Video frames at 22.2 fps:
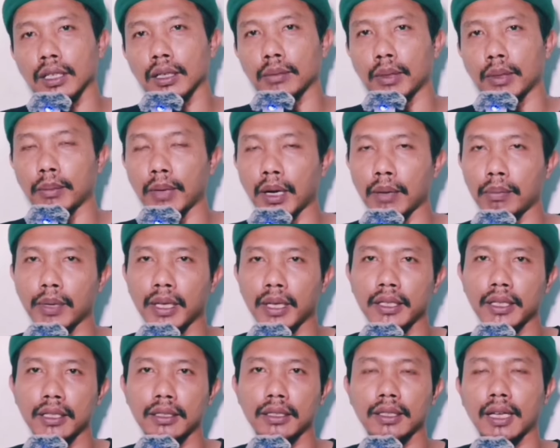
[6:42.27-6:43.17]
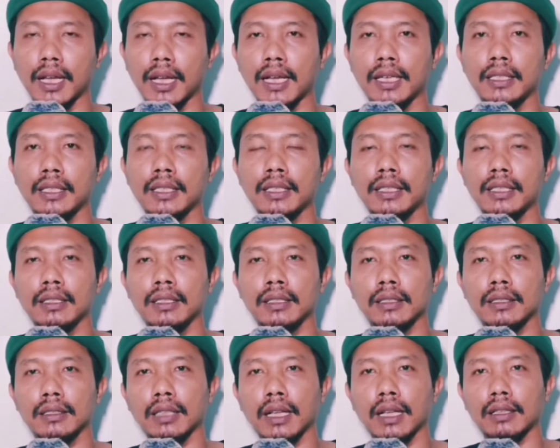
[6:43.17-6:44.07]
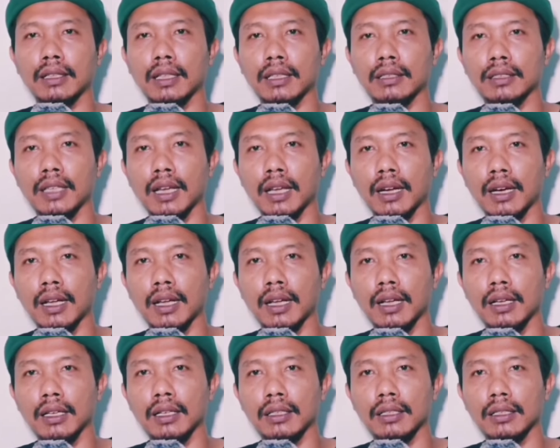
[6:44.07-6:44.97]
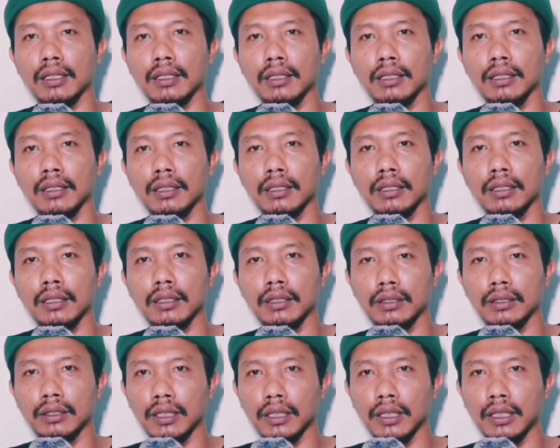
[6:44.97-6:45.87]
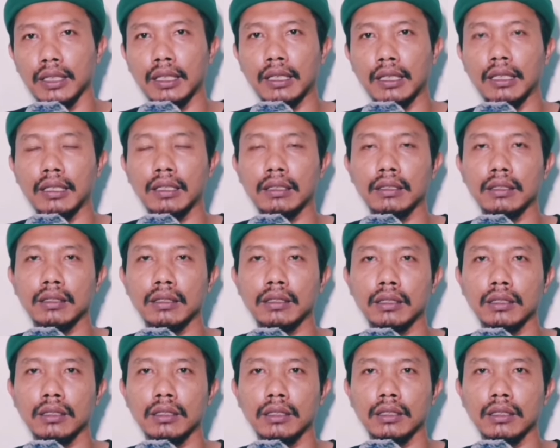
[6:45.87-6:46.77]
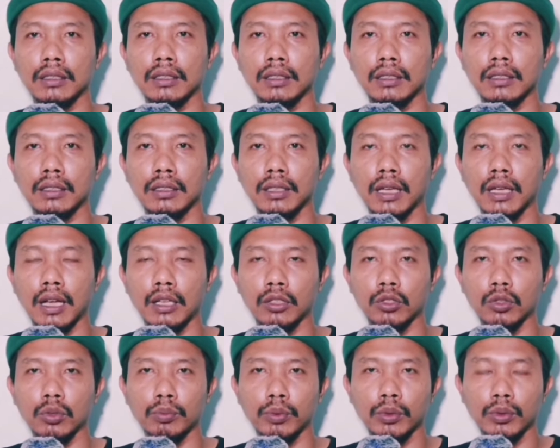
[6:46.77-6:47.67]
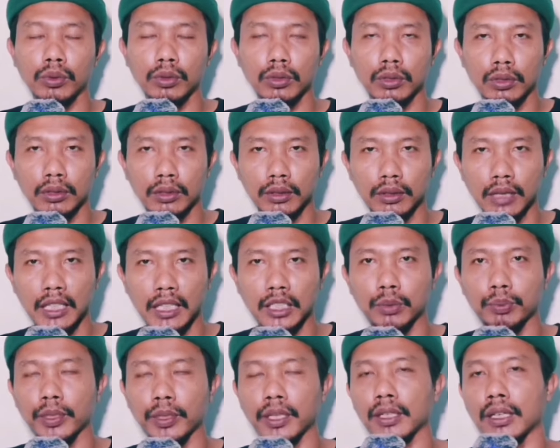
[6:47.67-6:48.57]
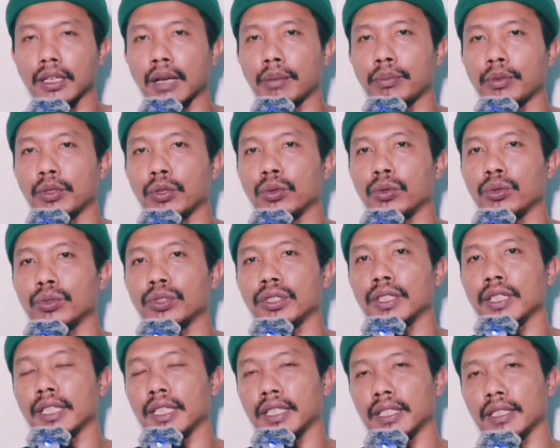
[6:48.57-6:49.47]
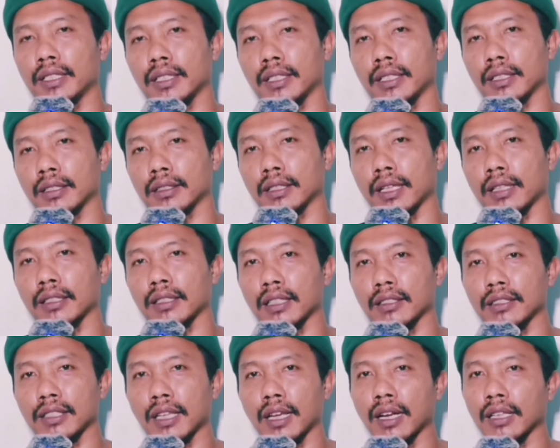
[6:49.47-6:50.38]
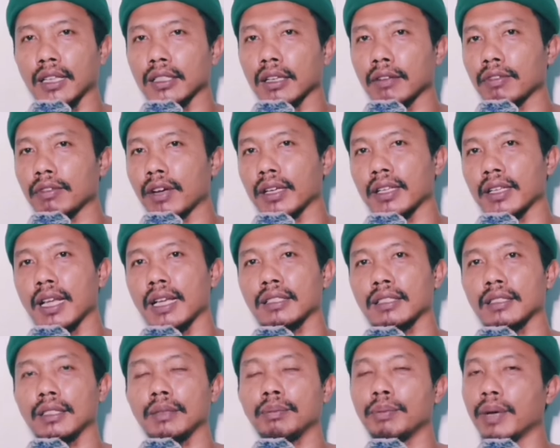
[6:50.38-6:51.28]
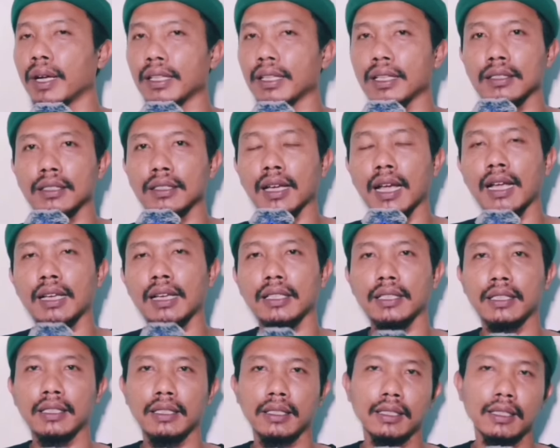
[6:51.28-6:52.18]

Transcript: Memang banyak sekali tata cara zikir ataupun tasbih Nabi Yunus ini Tata caranya variasi banyak sekali.